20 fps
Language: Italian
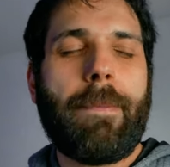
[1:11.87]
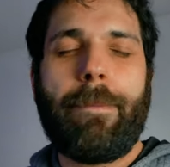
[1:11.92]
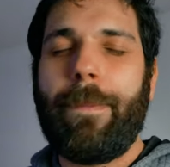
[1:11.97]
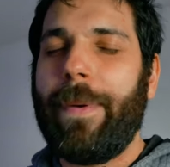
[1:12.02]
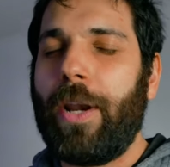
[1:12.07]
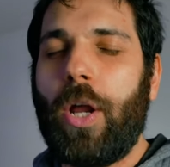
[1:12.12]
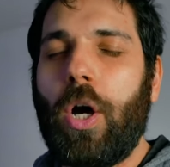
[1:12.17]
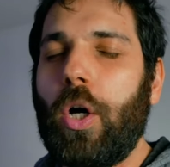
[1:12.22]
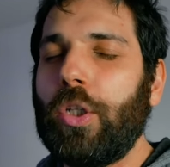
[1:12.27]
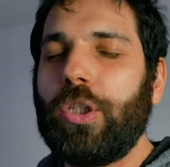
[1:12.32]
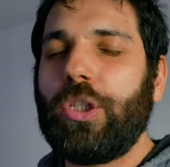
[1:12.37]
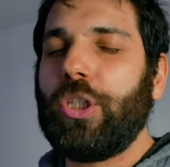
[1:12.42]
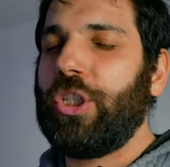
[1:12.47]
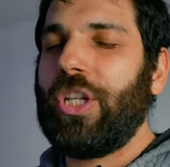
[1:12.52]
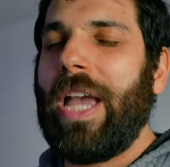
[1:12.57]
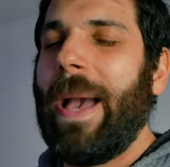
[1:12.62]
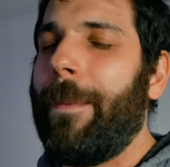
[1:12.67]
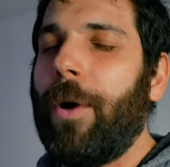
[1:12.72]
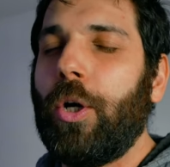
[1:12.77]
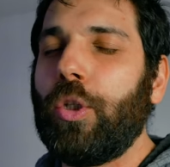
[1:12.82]
Però
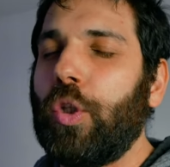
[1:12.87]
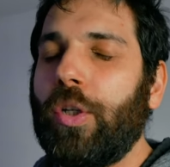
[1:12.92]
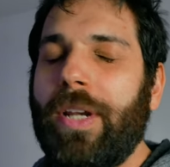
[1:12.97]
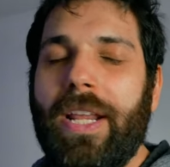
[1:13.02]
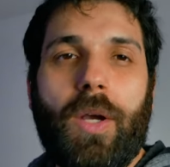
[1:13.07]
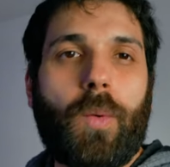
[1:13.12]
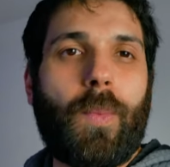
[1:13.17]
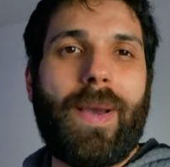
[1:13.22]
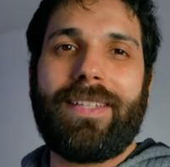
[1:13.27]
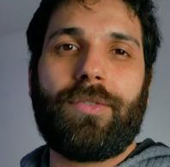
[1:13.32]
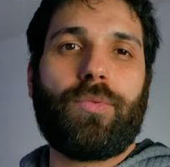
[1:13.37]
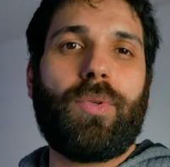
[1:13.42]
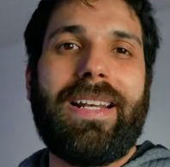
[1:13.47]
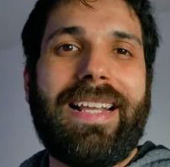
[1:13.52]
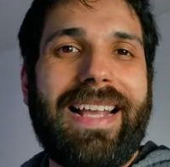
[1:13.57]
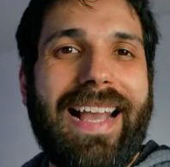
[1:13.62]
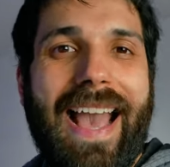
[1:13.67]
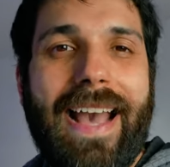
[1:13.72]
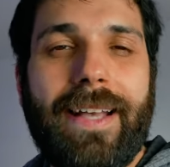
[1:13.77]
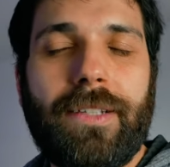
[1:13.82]
diciamo non è questo il
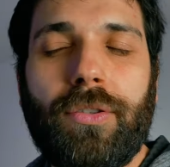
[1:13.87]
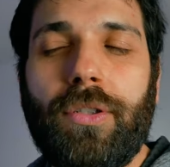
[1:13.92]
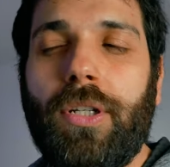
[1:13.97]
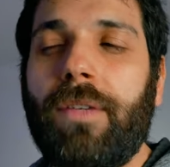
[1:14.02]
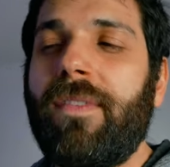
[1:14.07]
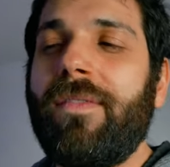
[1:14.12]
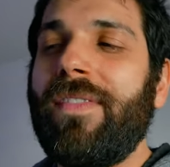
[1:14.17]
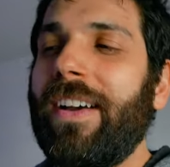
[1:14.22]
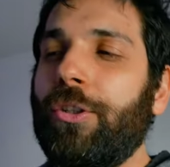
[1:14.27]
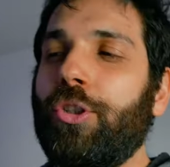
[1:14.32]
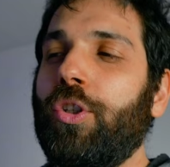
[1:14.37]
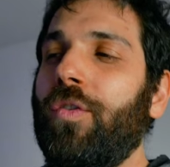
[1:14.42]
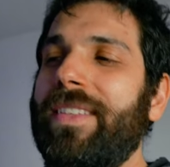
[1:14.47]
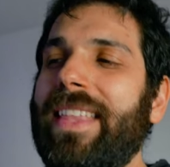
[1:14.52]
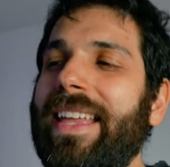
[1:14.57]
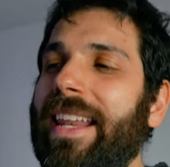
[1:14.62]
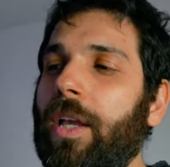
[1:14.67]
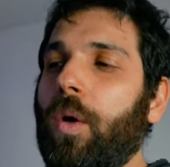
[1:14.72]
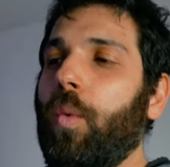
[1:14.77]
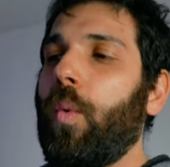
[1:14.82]
caso, non vi faccio
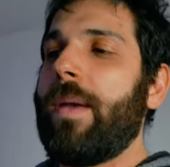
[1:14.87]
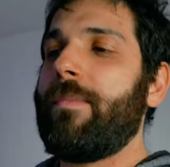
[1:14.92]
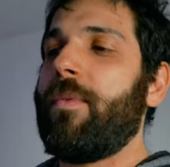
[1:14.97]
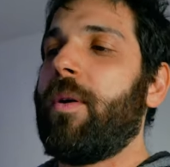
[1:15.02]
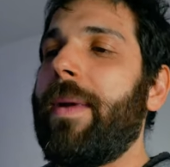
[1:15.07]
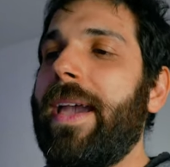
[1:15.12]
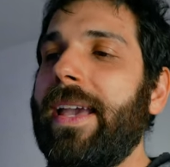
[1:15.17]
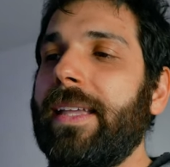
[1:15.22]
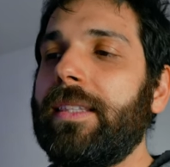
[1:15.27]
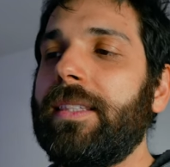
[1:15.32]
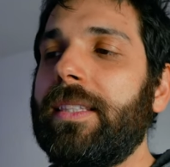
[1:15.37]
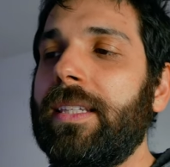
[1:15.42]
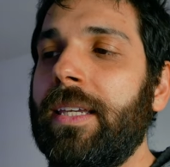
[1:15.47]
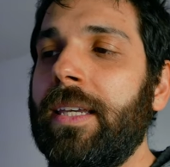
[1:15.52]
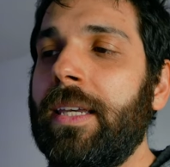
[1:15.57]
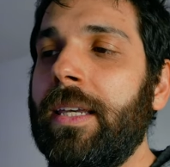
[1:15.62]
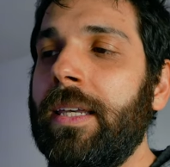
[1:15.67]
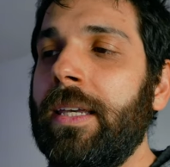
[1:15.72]
vedere quei momenti.